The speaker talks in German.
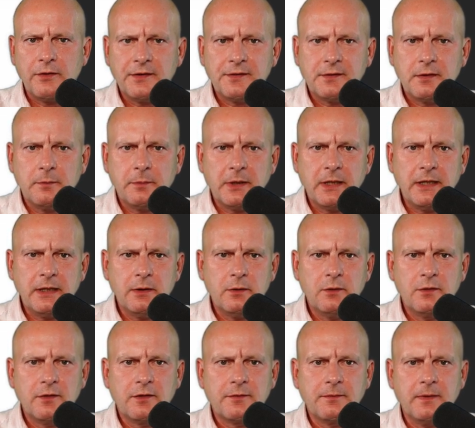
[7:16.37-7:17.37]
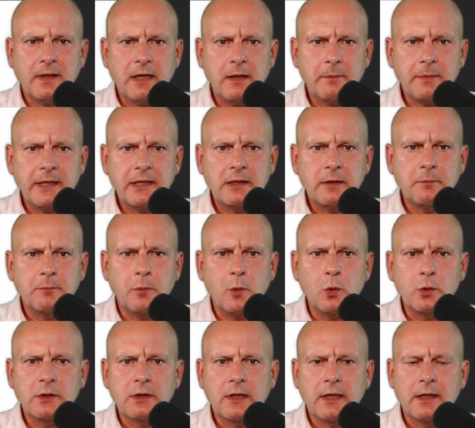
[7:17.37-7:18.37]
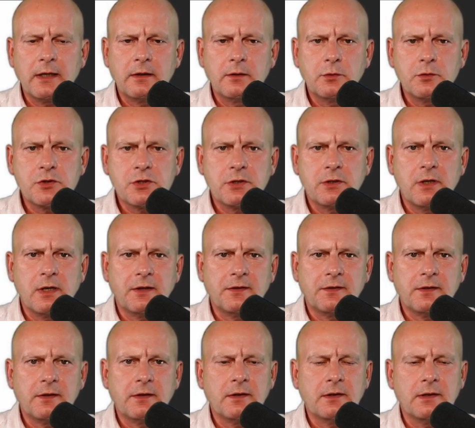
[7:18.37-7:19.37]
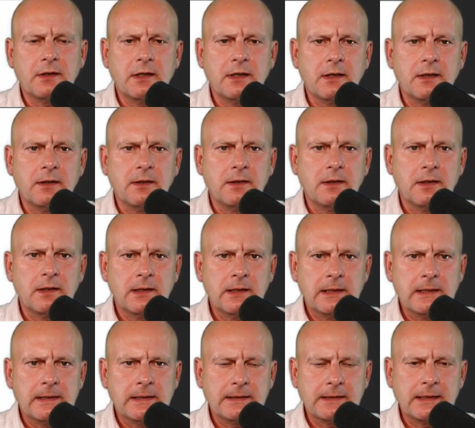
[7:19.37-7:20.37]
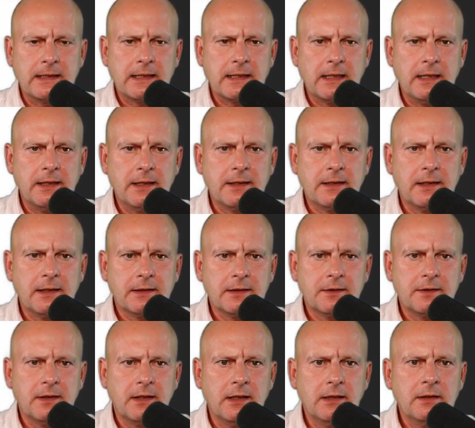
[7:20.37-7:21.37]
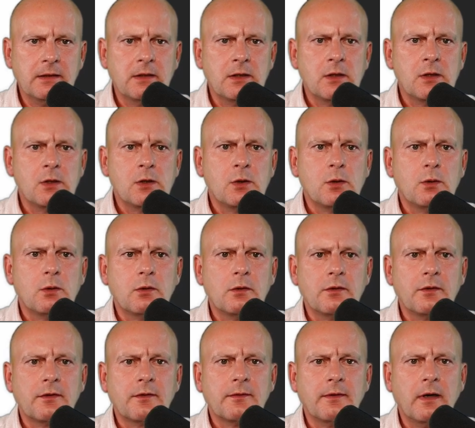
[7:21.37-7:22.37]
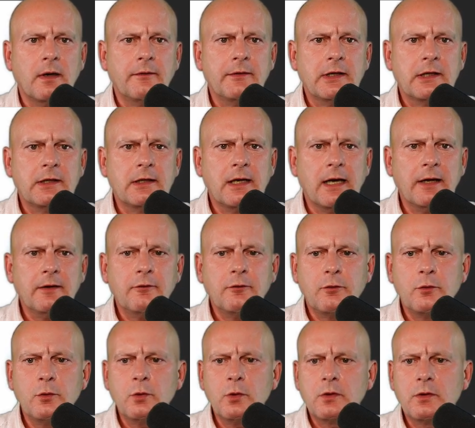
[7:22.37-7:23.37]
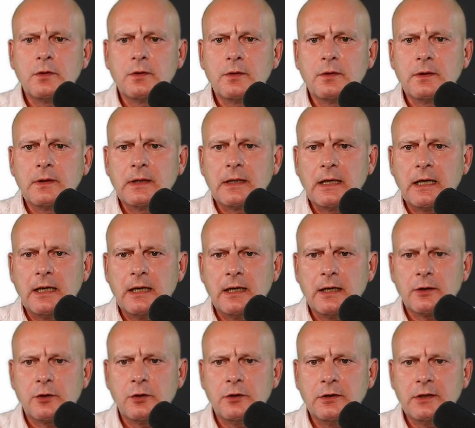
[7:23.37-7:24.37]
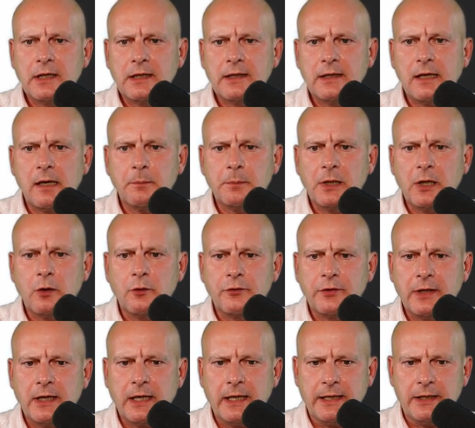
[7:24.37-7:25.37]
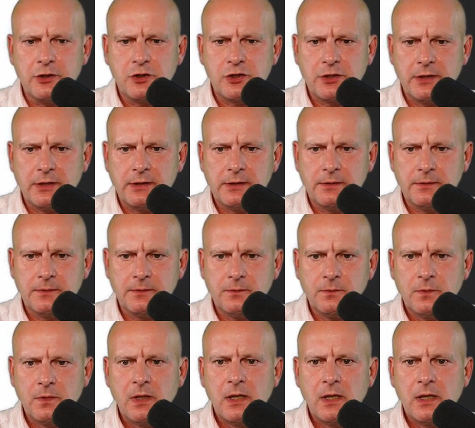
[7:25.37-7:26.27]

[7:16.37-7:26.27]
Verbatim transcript: was dabei. Und zwar bei der bodengleiche Tusche hat sich eine, äh, eine Kleinigkeit getan. Und zwar, wenn ihr die einfügt, äh, könnt ihr ja den Ablauf hier einstellen.